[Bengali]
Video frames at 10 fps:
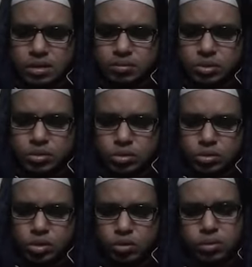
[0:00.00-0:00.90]
প্রচন্ড
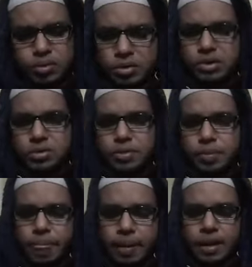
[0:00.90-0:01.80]
ধর্মপ্রিয় কিন্তু
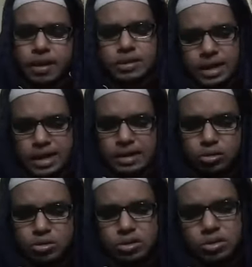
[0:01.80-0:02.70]
যারা
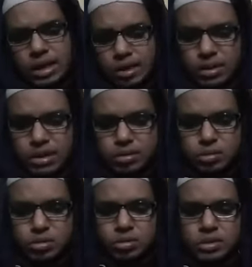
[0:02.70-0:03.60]
হিন্দু ছিল তারাও তাদের
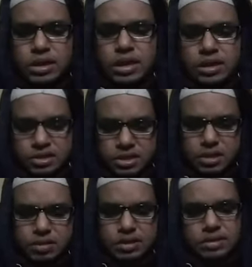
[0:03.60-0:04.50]
মতো যারা
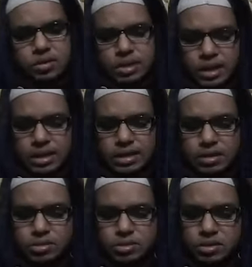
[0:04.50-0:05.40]
খ্রিস্টান ভাইরা ছিল তারা তাদের
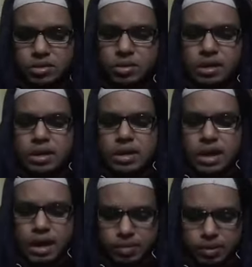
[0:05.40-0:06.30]
মতো ছিল
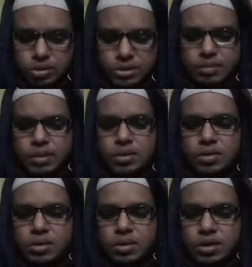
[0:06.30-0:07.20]
আমরা মুসলিমরাও
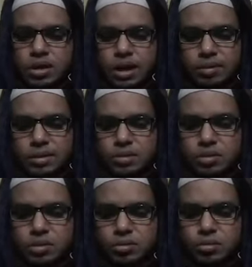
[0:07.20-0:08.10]
আমাদের
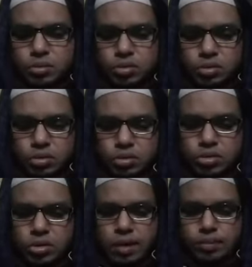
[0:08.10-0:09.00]
মতো প্রচন্ড
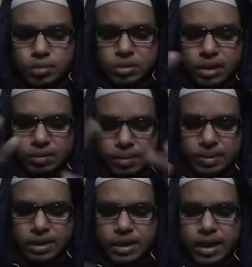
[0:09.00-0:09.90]
সাম্প্রদায়িক
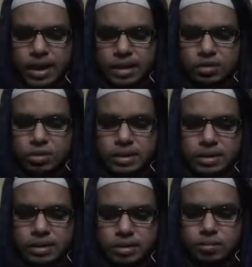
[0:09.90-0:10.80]
ভাবে একদম
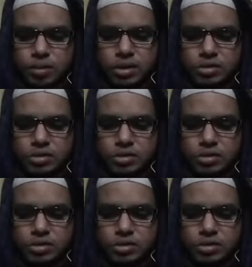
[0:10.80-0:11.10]
একটা বলা